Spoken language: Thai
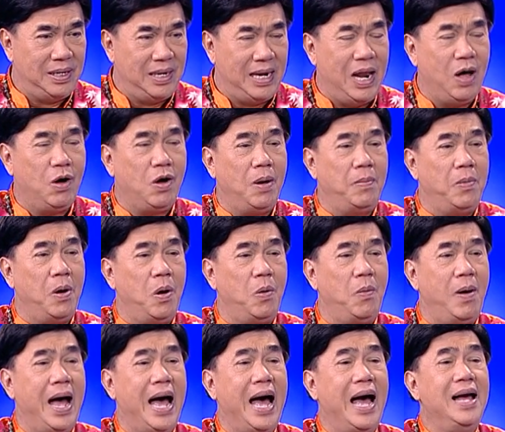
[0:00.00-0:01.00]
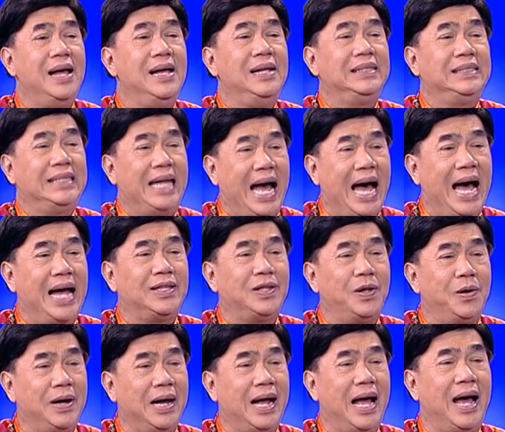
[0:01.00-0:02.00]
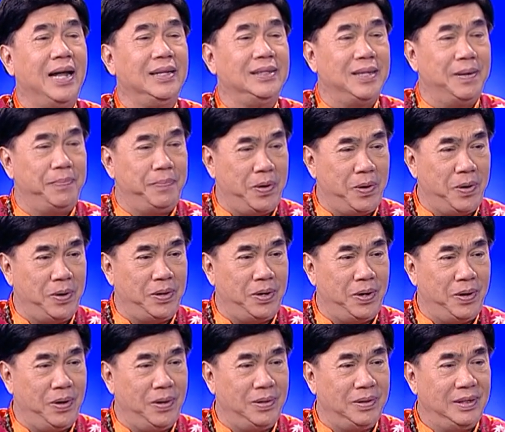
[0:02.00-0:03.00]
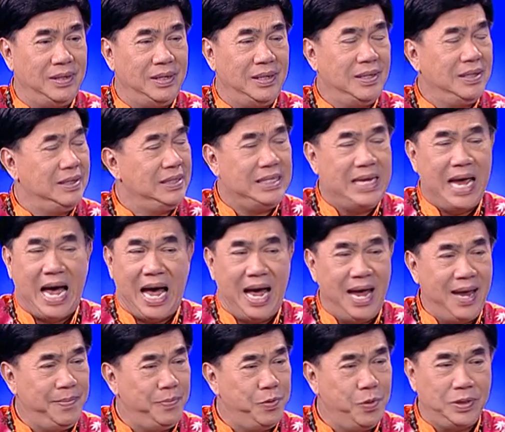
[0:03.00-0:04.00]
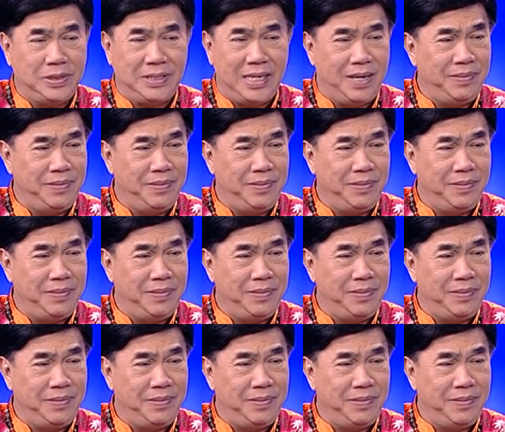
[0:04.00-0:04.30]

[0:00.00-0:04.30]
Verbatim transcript: แล้วก็บอกว่าถ้าต้องการจะปรองดองอย่าให้พวกฉัน